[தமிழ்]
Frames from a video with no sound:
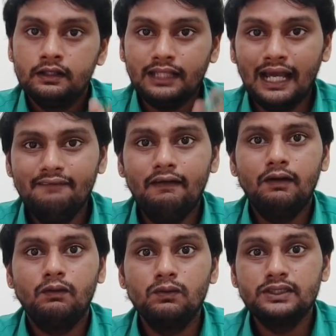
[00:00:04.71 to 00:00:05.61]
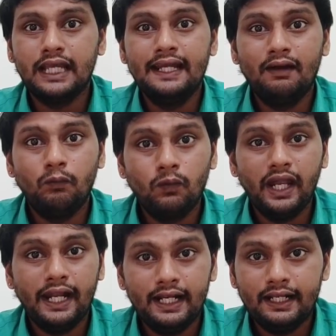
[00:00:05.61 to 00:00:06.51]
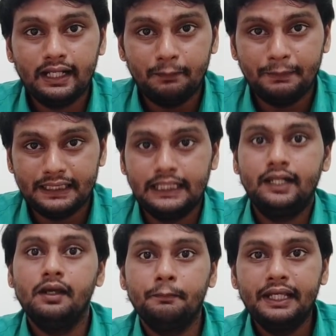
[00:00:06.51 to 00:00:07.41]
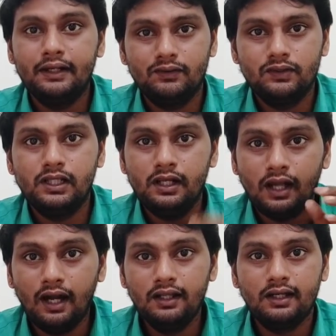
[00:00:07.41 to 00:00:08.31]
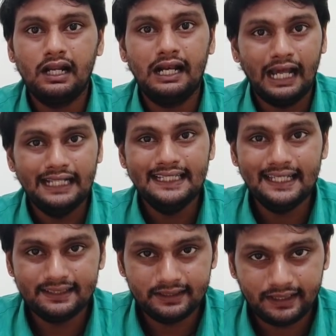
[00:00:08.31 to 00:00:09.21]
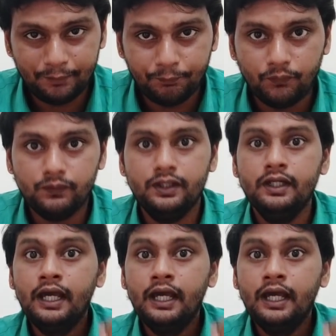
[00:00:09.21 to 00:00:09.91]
தாய்வானுக்கும் சைனாவுக்கும் இடையில இருக்கிற பிரச்சனை அப்படிங்கிறது வந்து நாளுக்கு நாள் அதிகரிச்சுக்கிட்டே போகுது